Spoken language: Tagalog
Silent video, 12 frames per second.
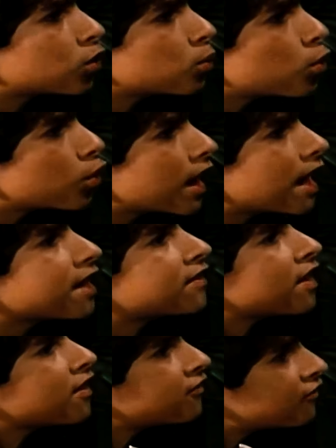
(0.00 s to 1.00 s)
kung ang asawa mo
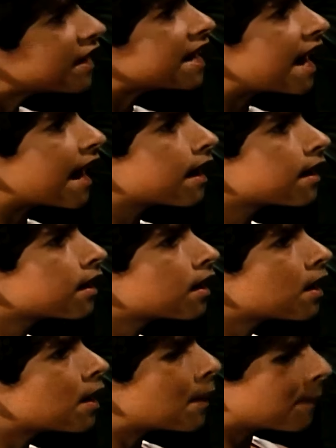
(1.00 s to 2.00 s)
maganda at
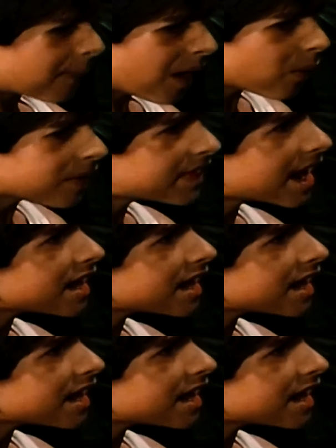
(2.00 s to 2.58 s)
edukada, kaya